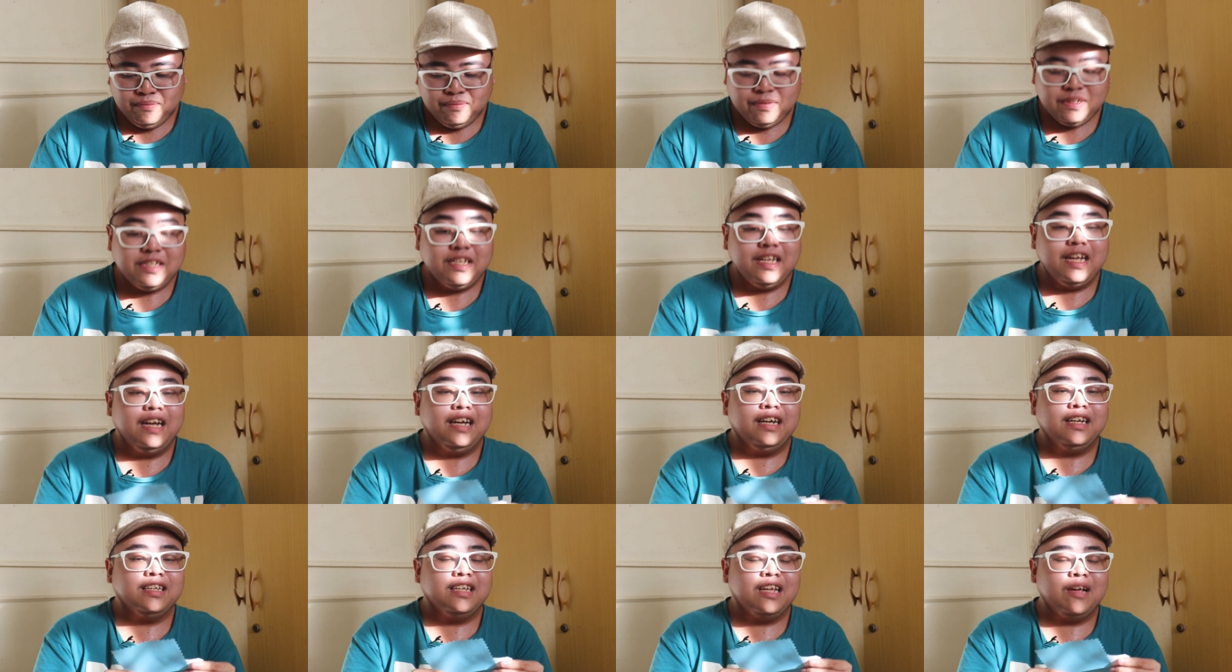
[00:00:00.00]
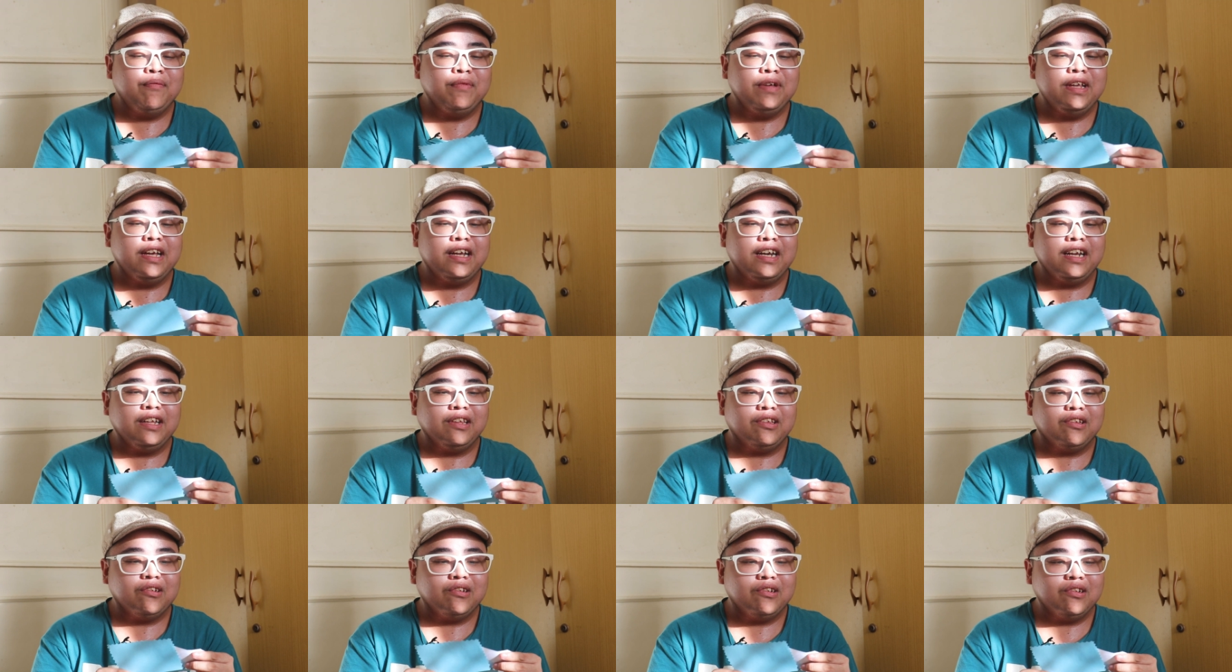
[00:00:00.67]
Basta ang sabi niya
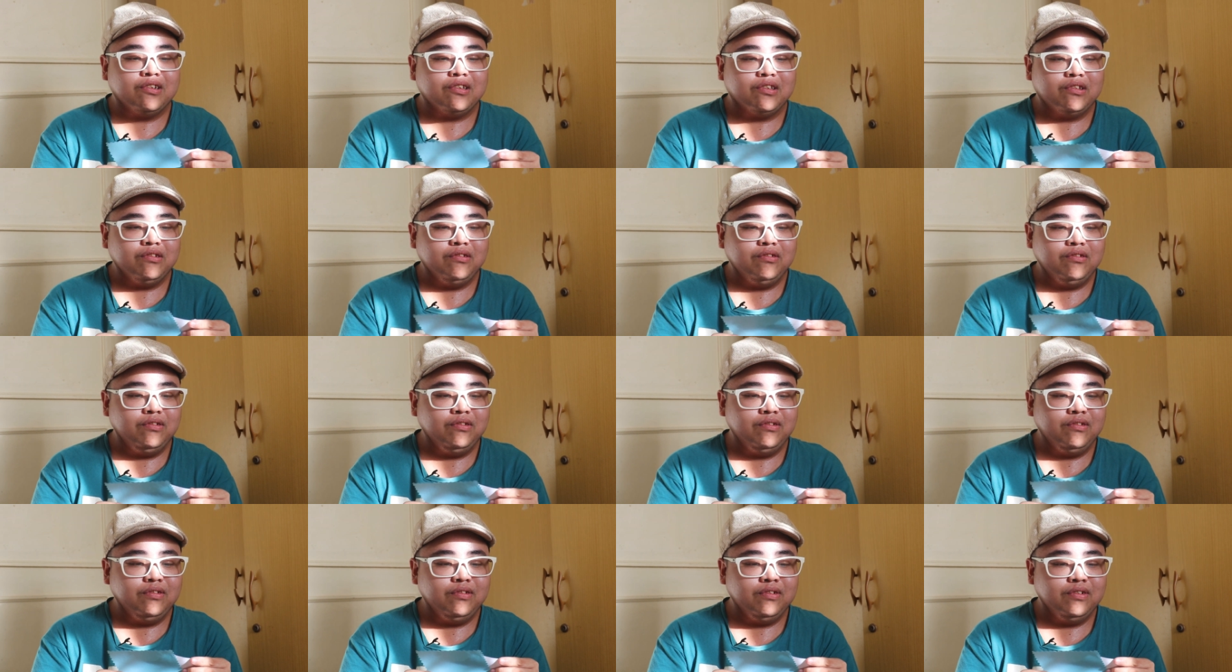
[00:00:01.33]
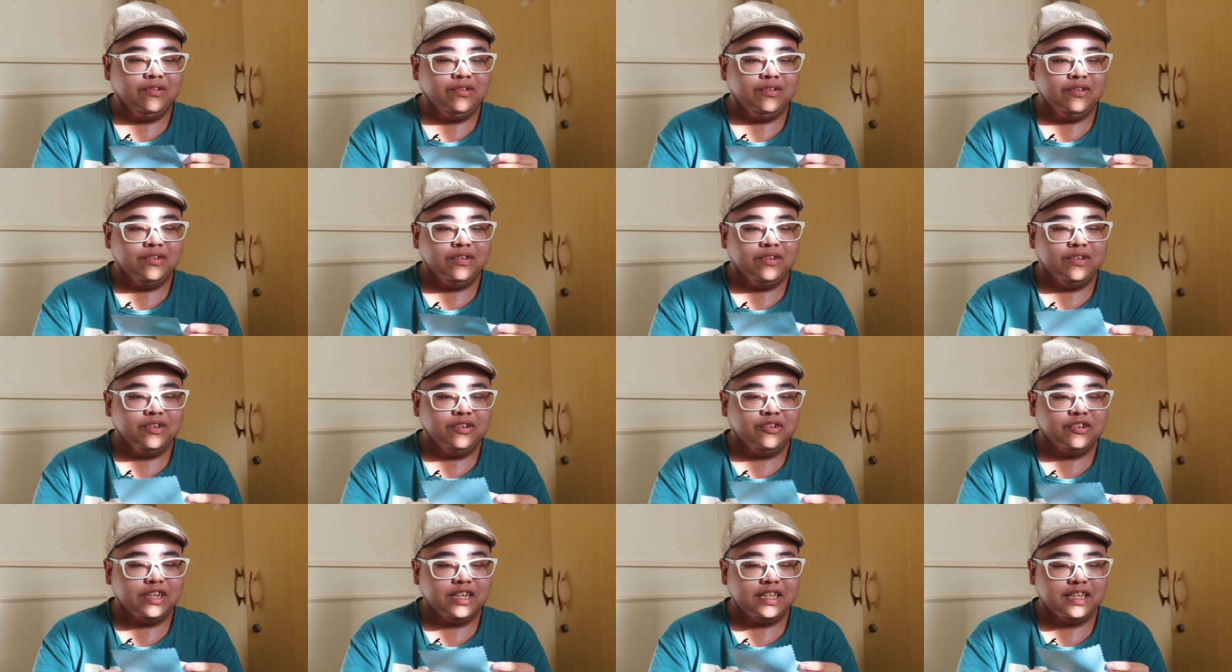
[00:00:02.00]
rito, to
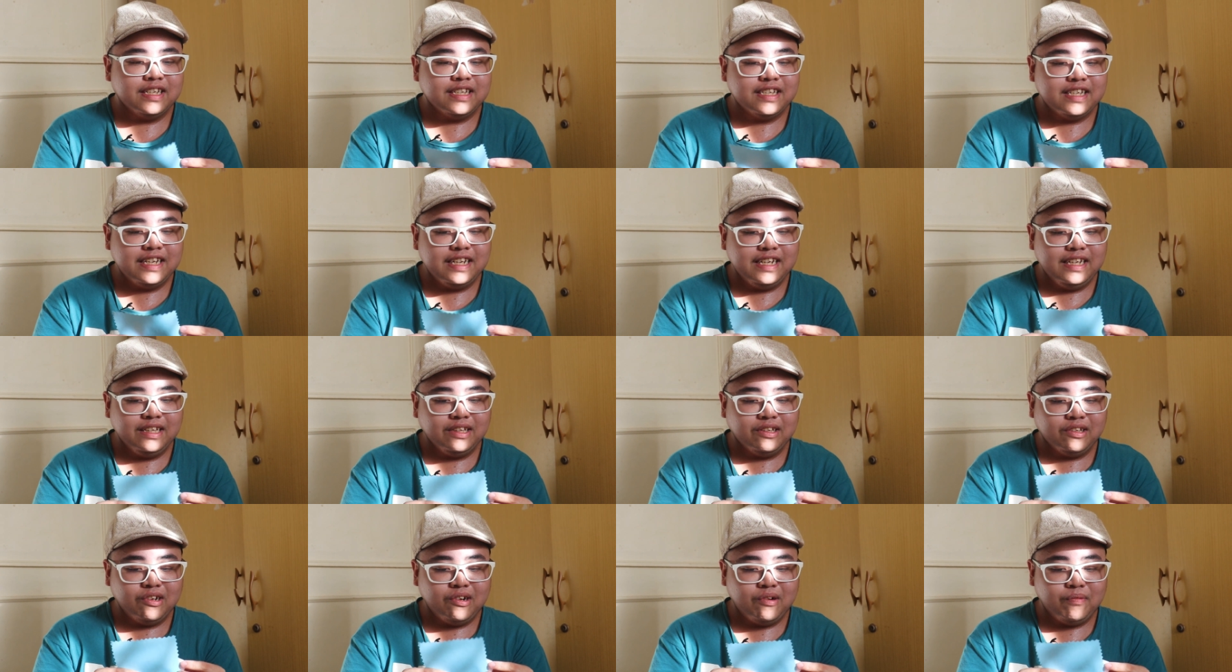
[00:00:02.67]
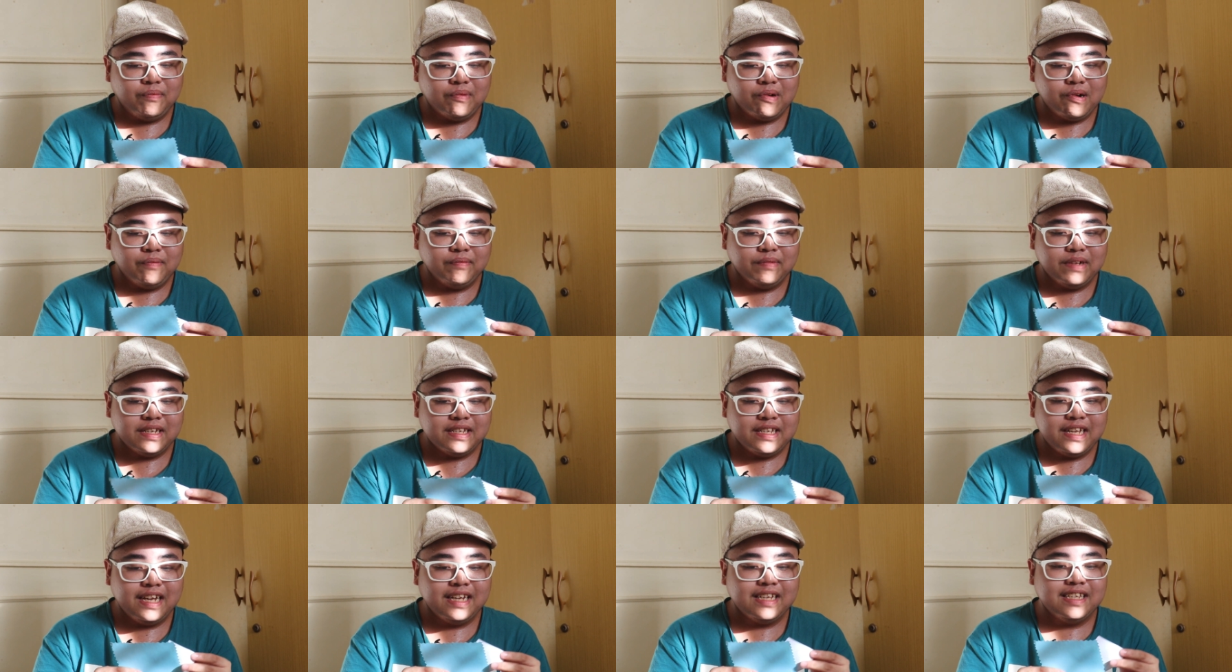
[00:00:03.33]
Jay Cinto from
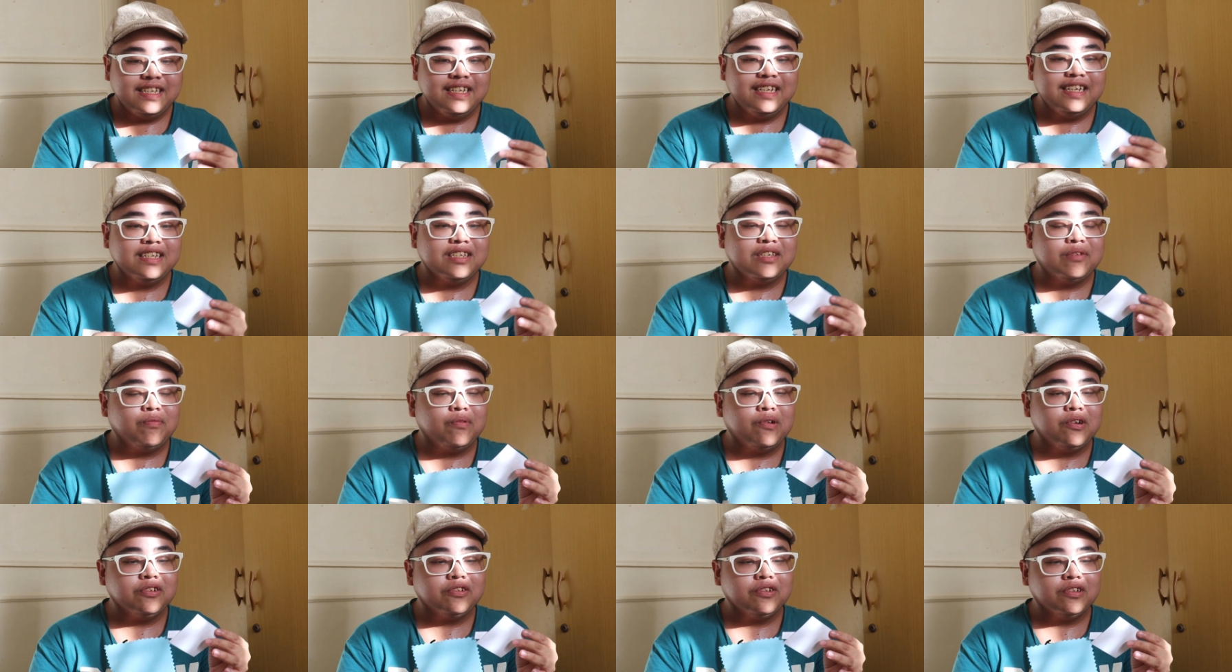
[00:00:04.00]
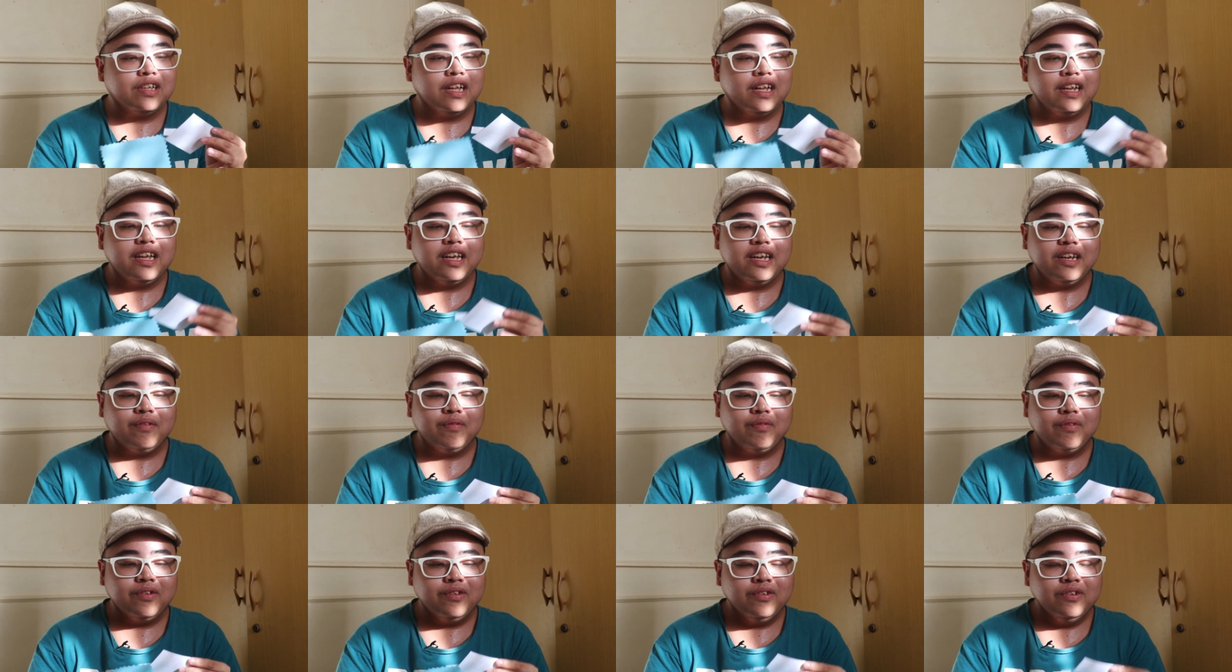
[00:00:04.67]
the sexiest person
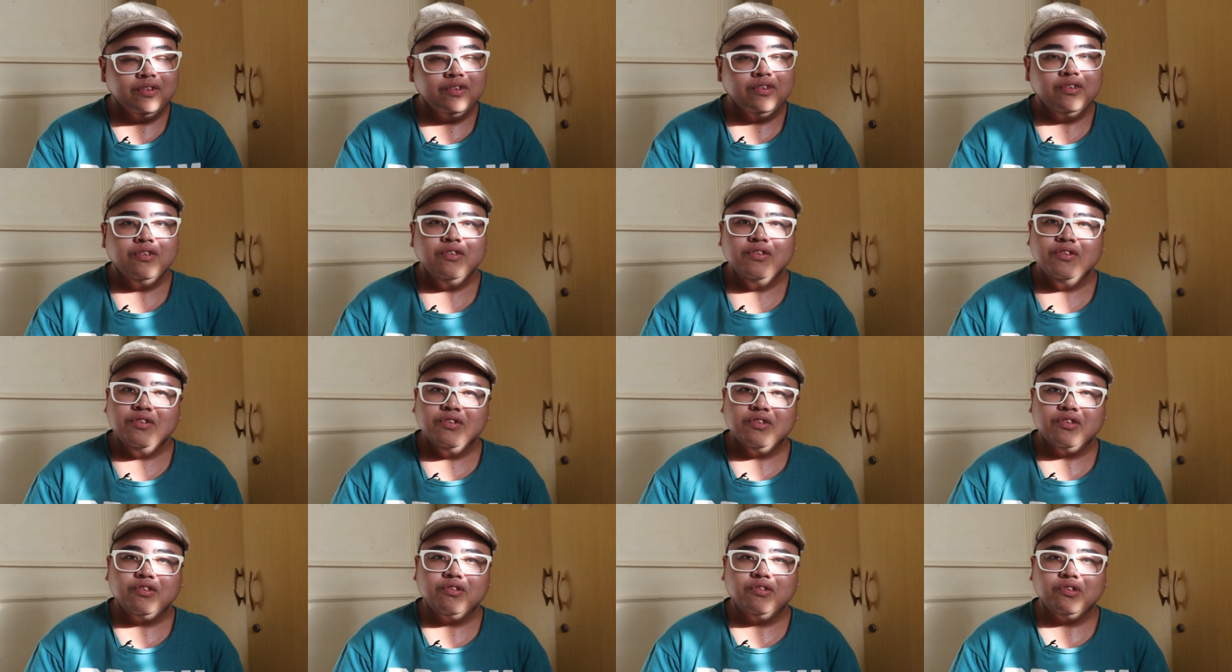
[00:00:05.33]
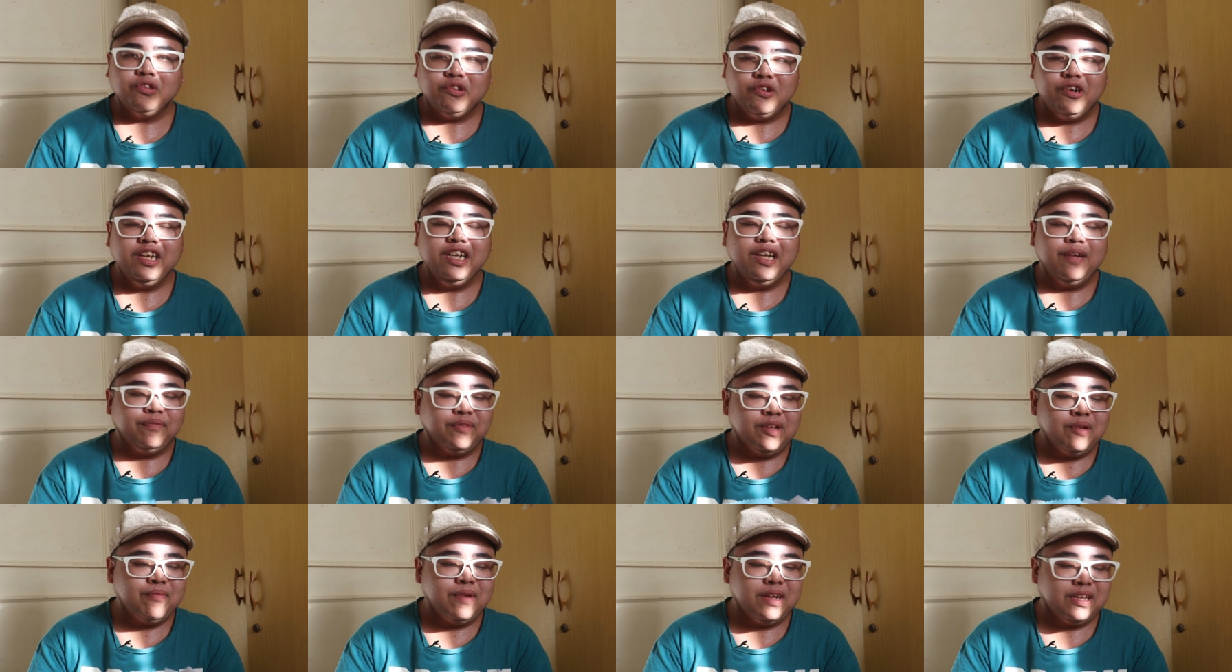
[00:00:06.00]
alive. So, true
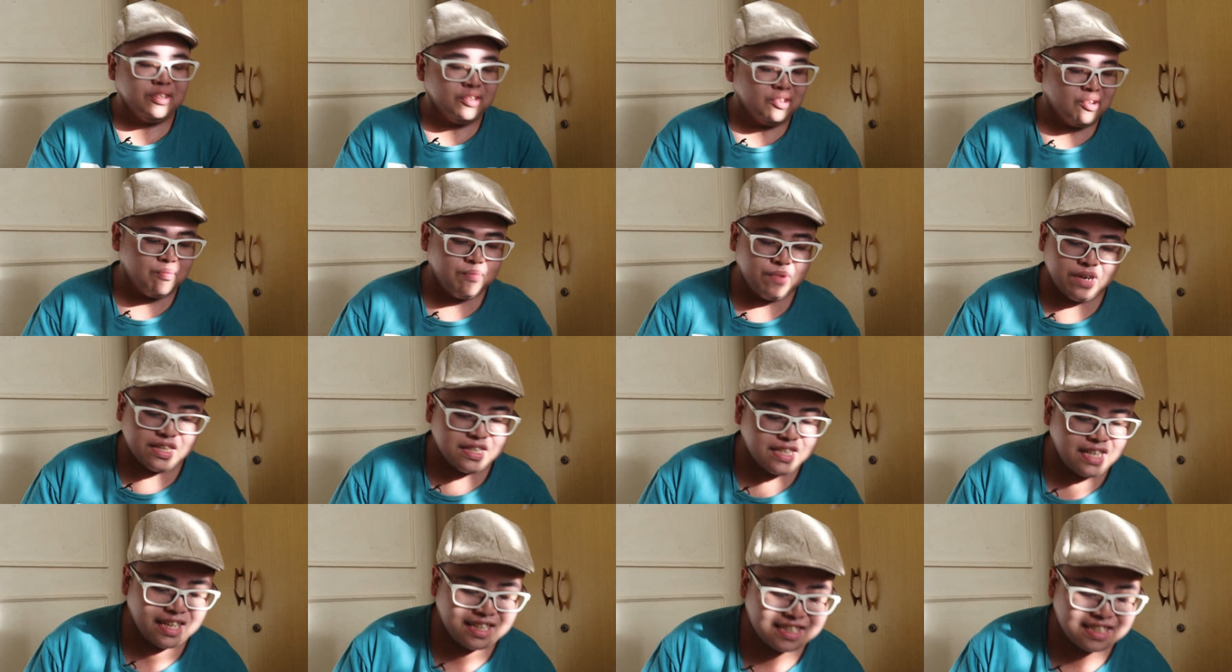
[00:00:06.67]
enough naman, sobrang